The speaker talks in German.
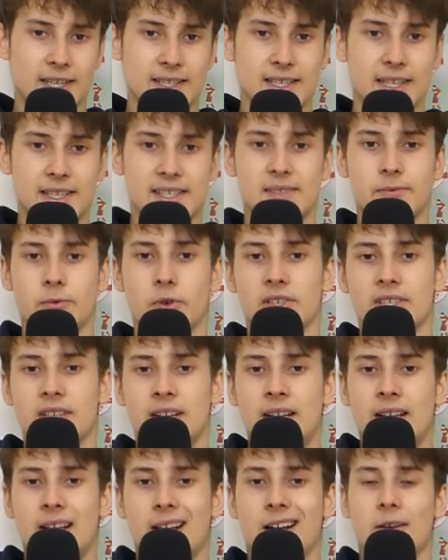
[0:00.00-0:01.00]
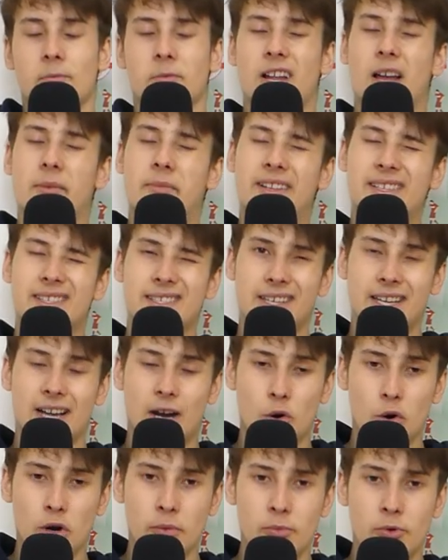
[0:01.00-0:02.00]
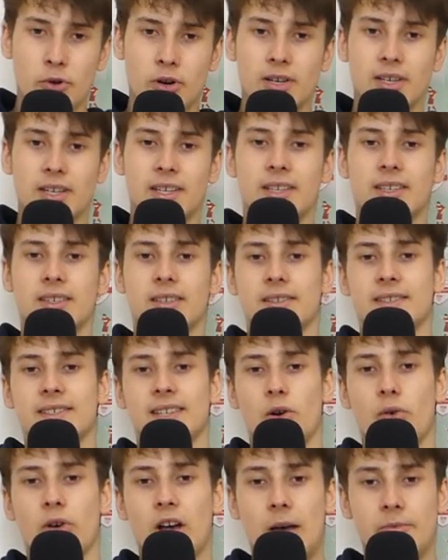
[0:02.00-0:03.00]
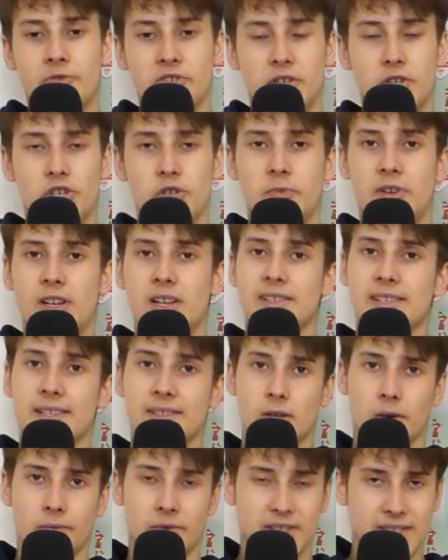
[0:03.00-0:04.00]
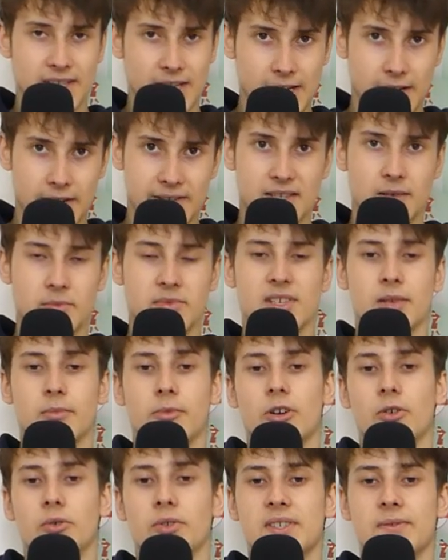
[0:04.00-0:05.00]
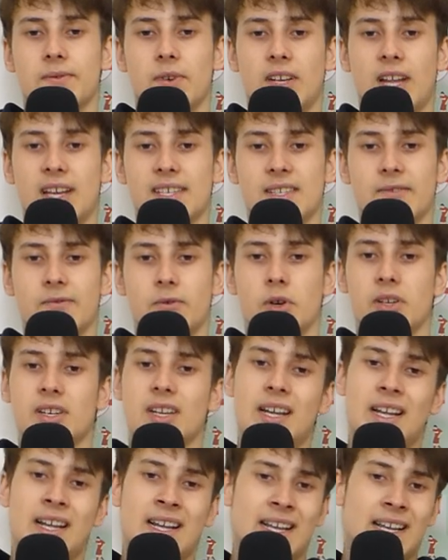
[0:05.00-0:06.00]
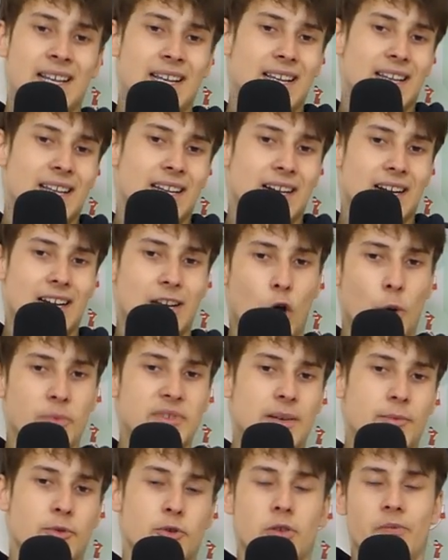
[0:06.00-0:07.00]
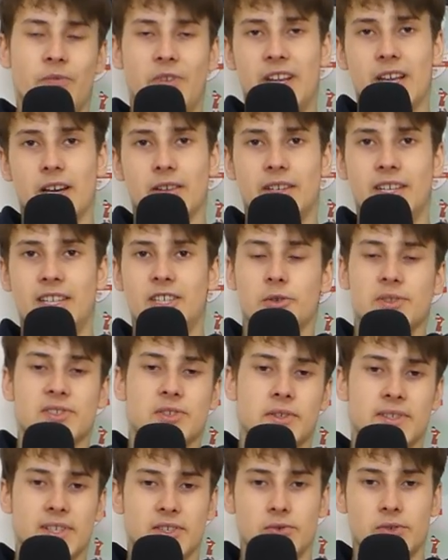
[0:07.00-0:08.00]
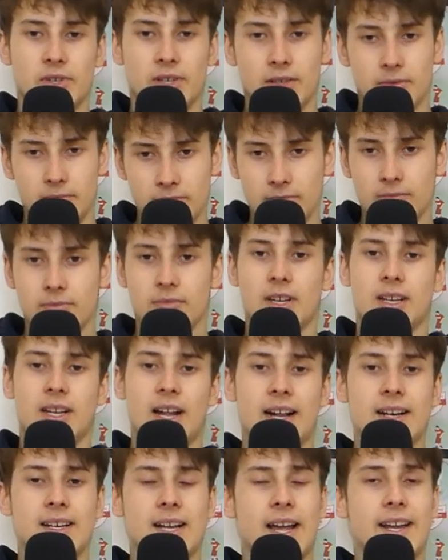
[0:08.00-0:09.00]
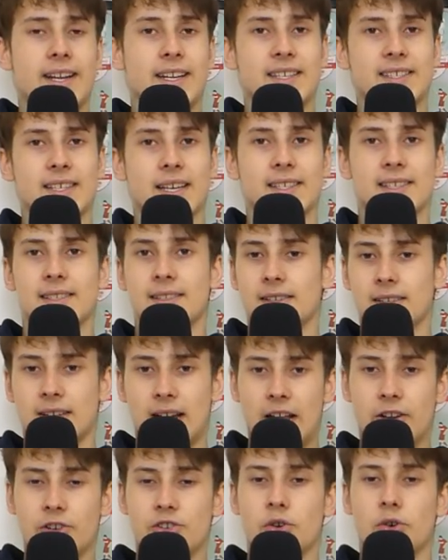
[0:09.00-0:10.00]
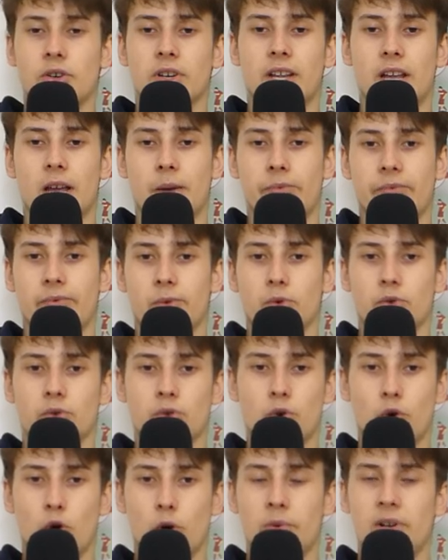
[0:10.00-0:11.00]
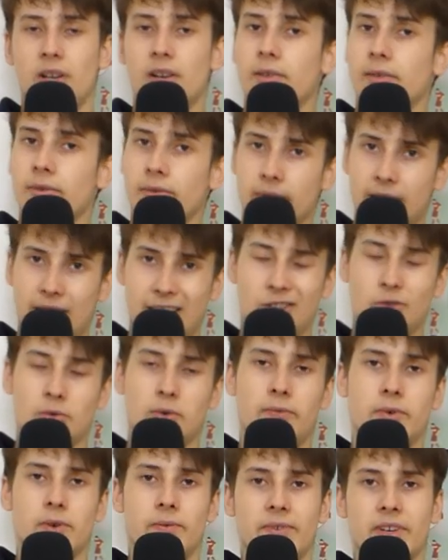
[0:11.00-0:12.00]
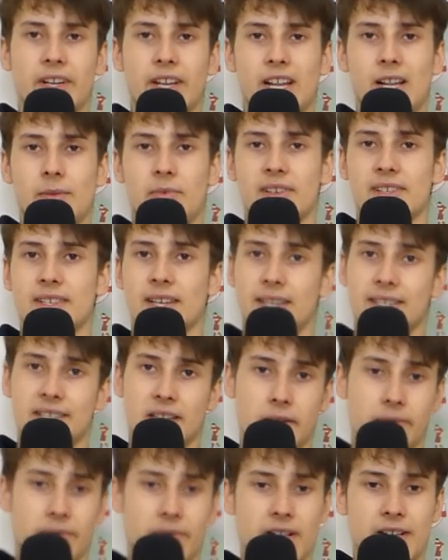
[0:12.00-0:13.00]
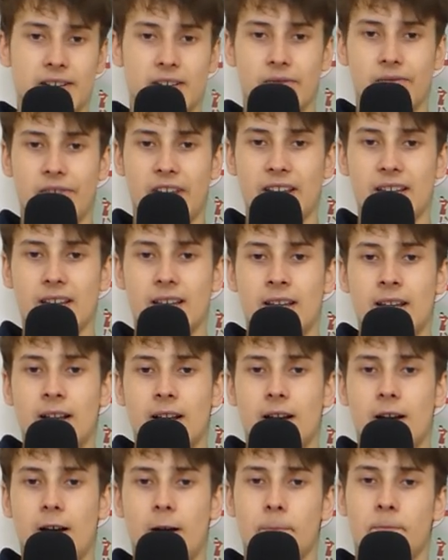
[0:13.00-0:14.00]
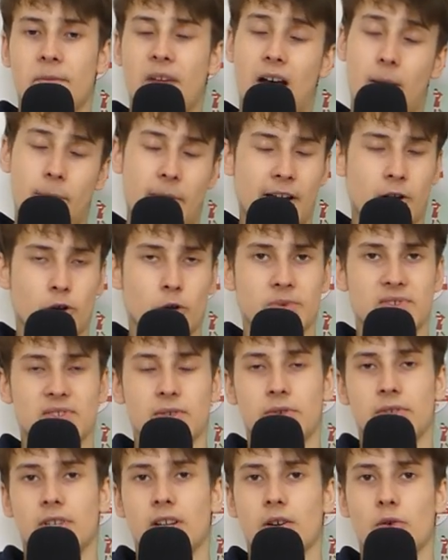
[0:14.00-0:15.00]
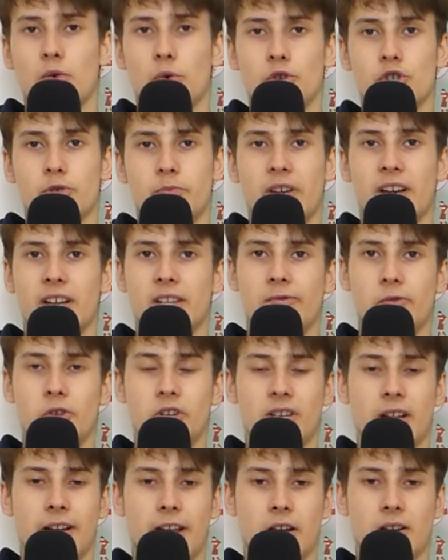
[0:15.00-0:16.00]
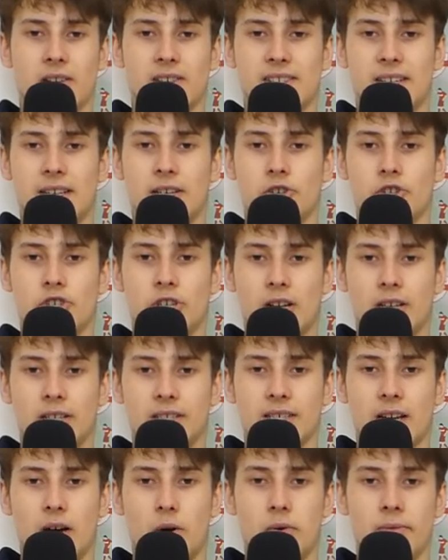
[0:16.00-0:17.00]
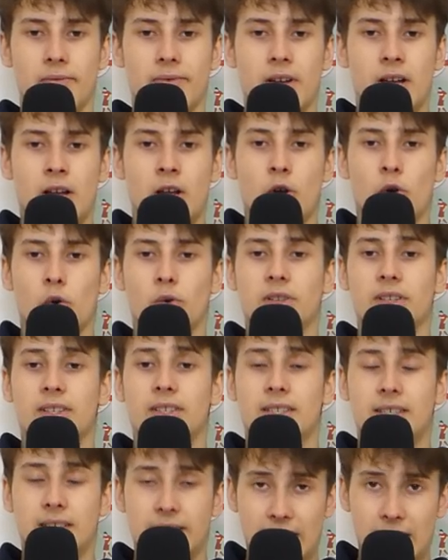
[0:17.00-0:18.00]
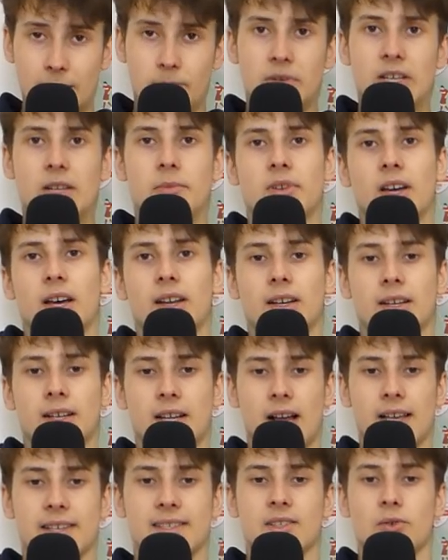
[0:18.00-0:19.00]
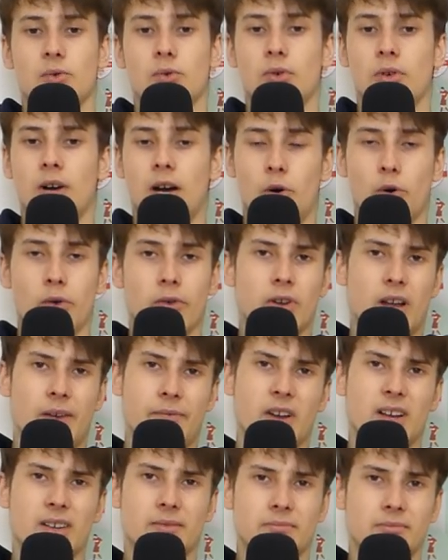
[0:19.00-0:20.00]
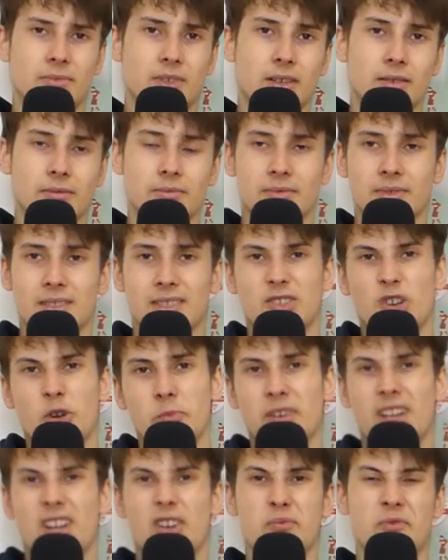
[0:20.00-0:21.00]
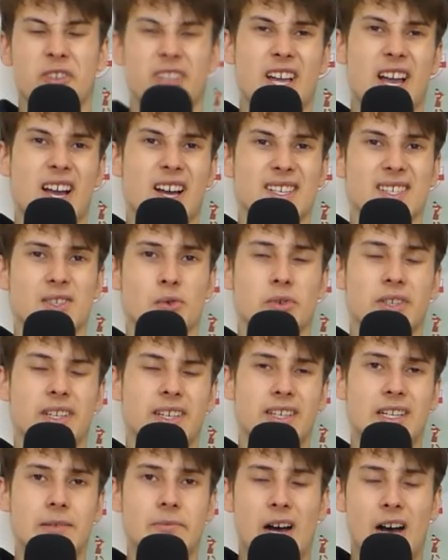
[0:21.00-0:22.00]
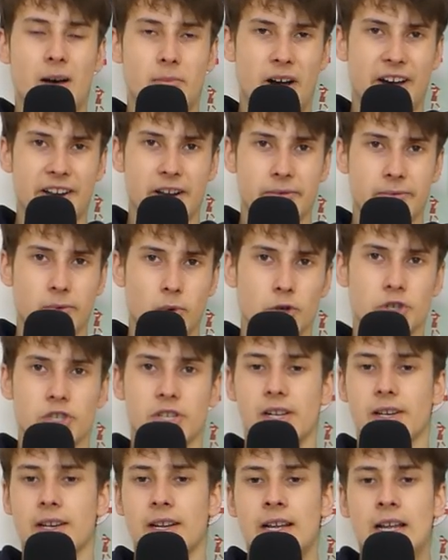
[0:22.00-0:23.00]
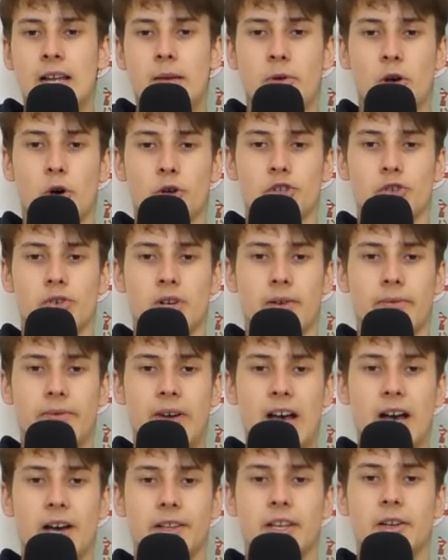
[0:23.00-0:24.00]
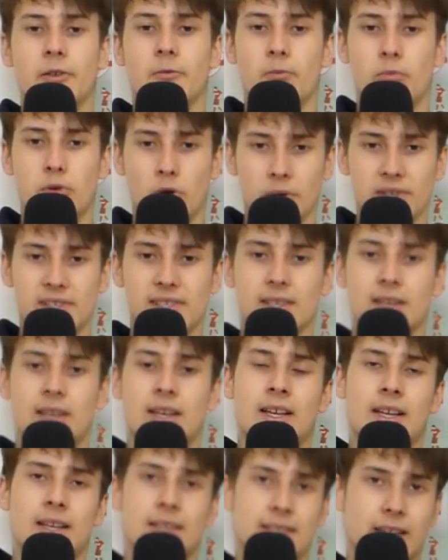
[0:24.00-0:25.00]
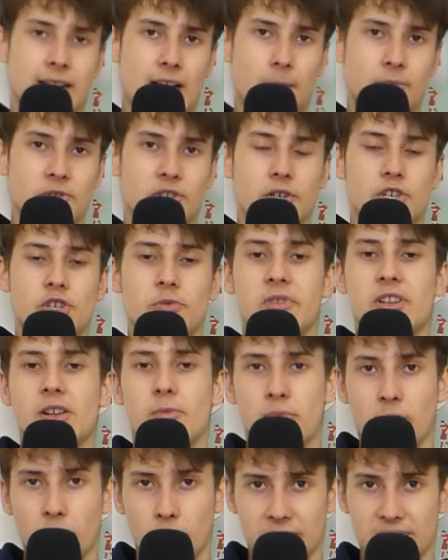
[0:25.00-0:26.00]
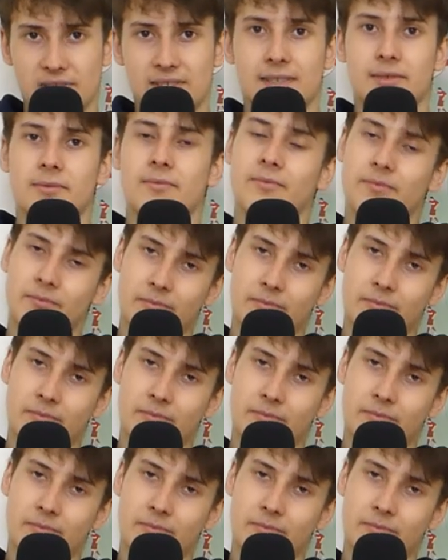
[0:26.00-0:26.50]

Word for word: ersetzt wird. Ähm, Kaminski auch möglich, ist ja auch Abschiedsspiel, ist jetzt offiziell, dass er im Sommer uns verlassen wird. Glaub's aber irgendwie eher nicht und sonst natürlich das alteingesessene Anton Kempf und Kobel. Endo, fünfte Gelbe, das heißt, er fällt weg. Ähm, Amada kommt zurück nach Rotsperre, den würde ich da gerne sehen, stelle ich auf. Und neben ihm dann Castro, auch einfach, ne, ich könnte mir da irgendwie einen Carasso nicht neben Armada vorstellen. Braucht schon einen Erfahrenen, plus sein Abschiedsspiel, plus